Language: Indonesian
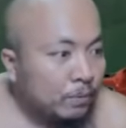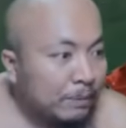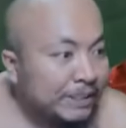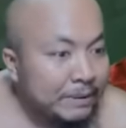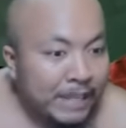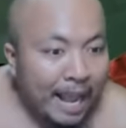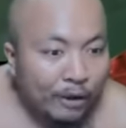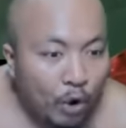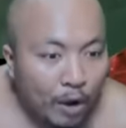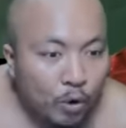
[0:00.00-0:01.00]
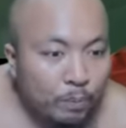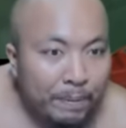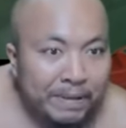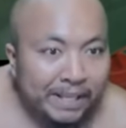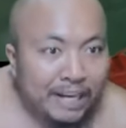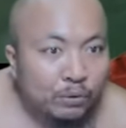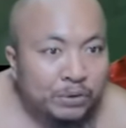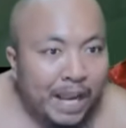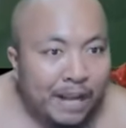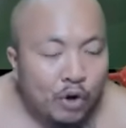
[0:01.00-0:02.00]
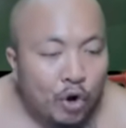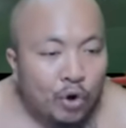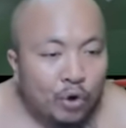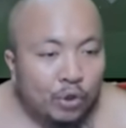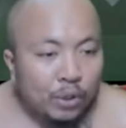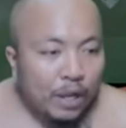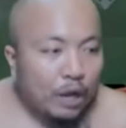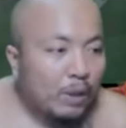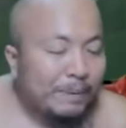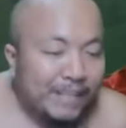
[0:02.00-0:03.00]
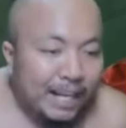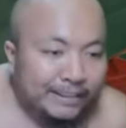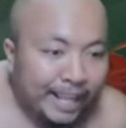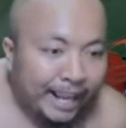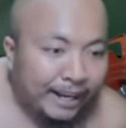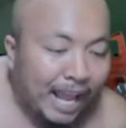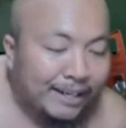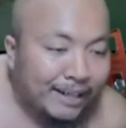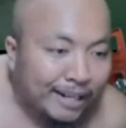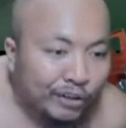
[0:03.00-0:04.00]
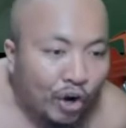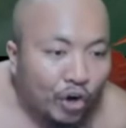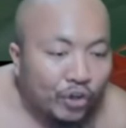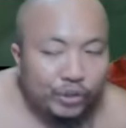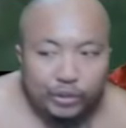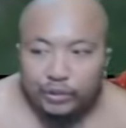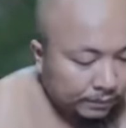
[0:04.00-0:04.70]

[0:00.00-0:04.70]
Masih jago aku, pemikiranku jago. Aku dapat tartel, alakon.